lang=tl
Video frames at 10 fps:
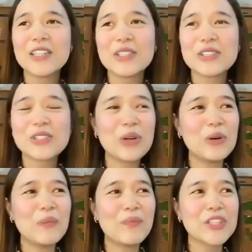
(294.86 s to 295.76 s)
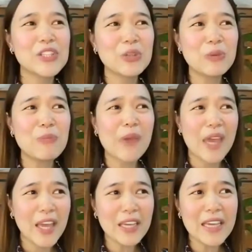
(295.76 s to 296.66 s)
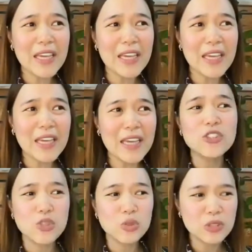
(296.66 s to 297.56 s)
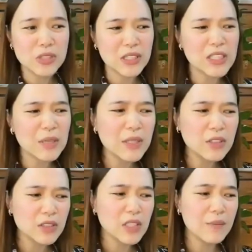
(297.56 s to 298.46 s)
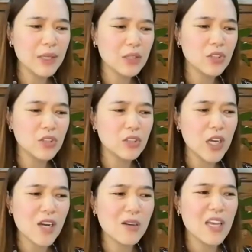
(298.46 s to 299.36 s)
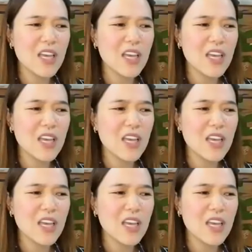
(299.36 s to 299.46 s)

So, so May and then June, sinasabi ko, sabi ko uh,